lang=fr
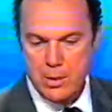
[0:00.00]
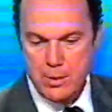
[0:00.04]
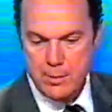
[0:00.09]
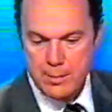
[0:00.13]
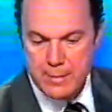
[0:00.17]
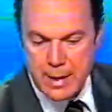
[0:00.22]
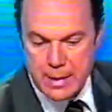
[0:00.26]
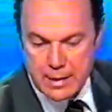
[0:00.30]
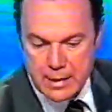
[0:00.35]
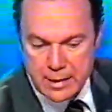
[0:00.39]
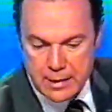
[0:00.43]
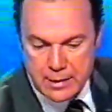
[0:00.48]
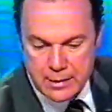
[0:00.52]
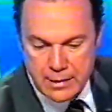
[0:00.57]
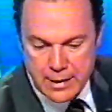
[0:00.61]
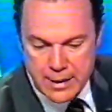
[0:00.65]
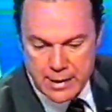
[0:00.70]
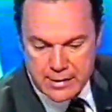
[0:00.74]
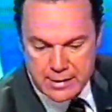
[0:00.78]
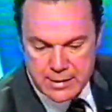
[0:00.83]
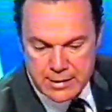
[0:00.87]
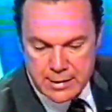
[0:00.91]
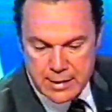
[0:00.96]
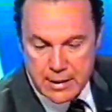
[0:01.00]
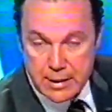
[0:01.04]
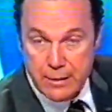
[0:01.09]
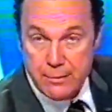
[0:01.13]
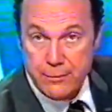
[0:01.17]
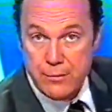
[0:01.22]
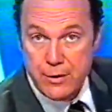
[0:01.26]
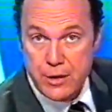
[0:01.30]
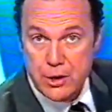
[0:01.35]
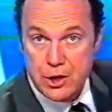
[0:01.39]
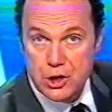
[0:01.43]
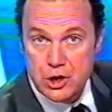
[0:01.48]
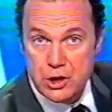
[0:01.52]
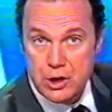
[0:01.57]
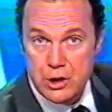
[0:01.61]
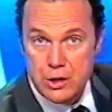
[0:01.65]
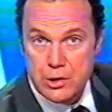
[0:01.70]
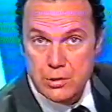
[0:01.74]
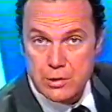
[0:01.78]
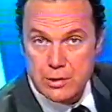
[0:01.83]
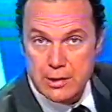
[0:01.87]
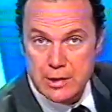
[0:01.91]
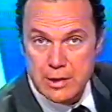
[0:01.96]
Maria Inès réfléchit
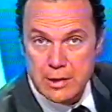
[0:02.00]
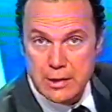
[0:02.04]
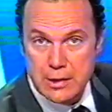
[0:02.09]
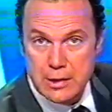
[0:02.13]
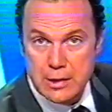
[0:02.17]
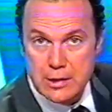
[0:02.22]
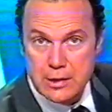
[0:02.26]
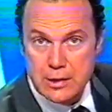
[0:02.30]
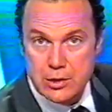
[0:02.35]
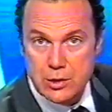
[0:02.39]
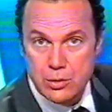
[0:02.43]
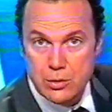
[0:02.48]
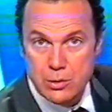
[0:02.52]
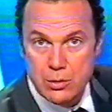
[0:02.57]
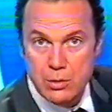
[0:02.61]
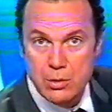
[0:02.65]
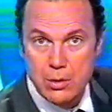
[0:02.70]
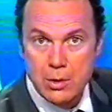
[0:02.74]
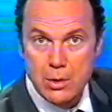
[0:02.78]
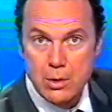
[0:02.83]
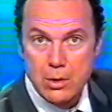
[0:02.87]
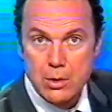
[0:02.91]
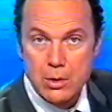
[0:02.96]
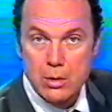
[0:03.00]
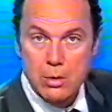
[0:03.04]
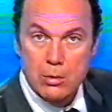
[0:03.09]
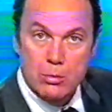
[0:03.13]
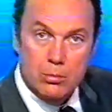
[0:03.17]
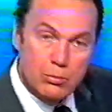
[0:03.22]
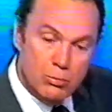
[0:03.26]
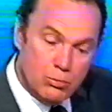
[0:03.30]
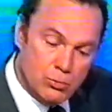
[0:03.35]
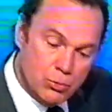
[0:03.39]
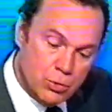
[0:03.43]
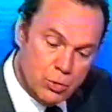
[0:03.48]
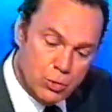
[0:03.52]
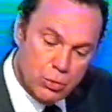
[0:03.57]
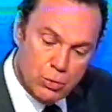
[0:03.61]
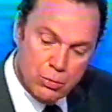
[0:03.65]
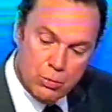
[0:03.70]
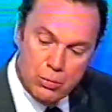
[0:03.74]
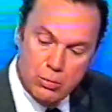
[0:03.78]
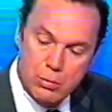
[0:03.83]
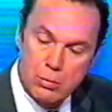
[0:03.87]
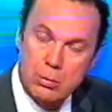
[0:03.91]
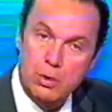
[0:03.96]
sur cette question de
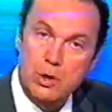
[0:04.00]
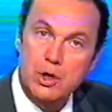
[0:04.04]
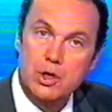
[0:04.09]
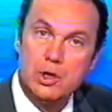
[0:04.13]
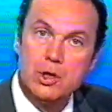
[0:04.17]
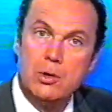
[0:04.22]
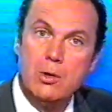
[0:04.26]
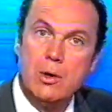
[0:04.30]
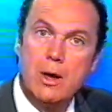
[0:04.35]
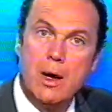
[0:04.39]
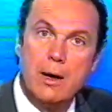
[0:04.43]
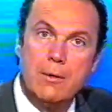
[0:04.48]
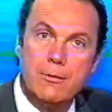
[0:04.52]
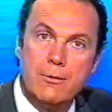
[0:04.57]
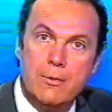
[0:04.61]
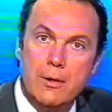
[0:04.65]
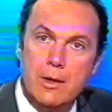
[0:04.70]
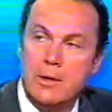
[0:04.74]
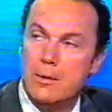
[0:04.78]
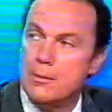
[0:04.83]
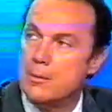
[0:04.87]
géographie.